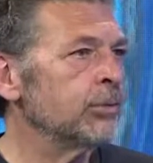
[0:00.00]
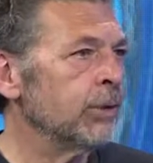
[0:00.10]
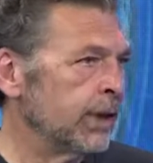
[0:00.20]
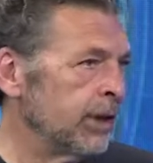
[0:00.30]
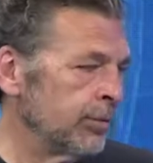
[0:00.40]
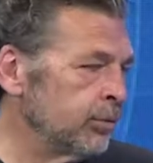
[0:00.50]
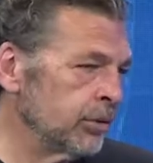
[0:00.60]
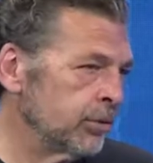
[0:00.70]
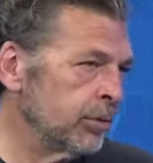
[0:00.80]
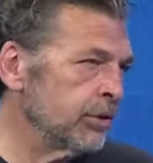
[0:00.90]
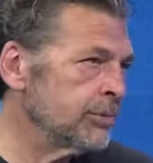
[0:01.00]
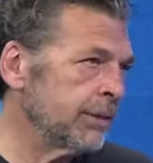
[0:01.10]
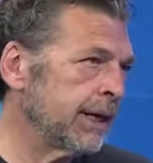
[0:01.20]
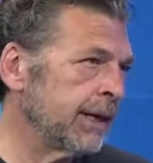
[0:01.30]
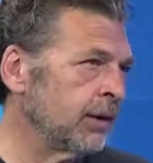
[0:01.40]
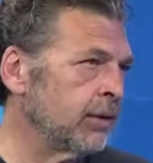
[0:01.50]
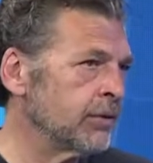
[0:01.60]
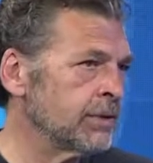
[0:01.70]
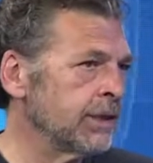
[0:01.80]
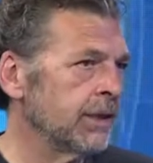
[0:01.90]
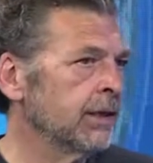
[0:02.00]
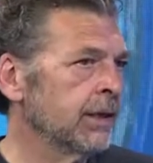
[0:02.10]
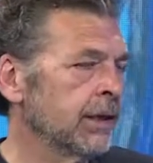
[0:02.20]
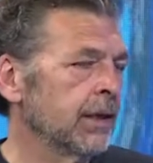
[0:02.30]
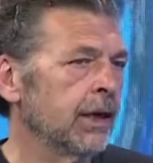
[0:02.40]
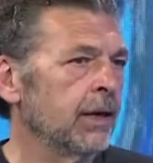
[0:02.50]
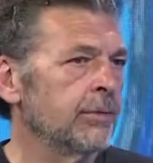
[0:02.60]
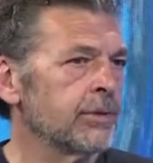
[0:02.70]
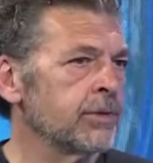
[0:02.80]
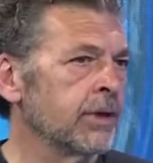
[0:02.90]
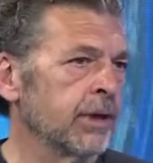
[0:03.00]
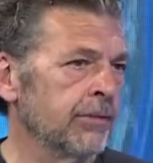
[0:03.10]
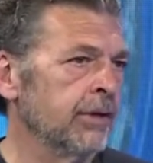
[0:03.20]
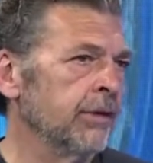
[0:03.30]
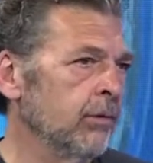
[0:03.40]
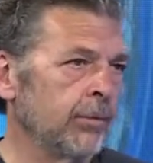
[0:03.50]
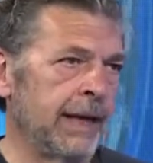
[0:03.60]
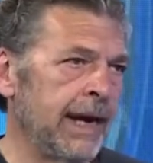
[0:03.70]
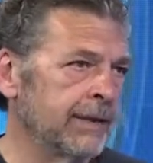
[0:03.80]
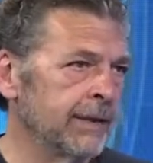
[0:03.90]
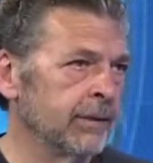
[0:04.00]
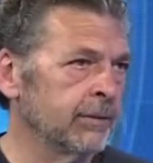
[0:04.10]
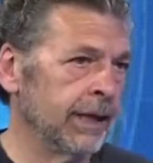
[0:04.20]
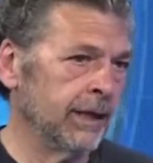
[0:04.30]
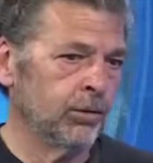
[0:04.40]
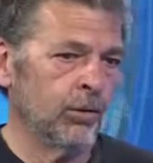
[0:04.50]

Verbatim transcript: pura, che era appunto quello di spaccare le ossa, le ossa alle persone che venivano pagate, tra l'altro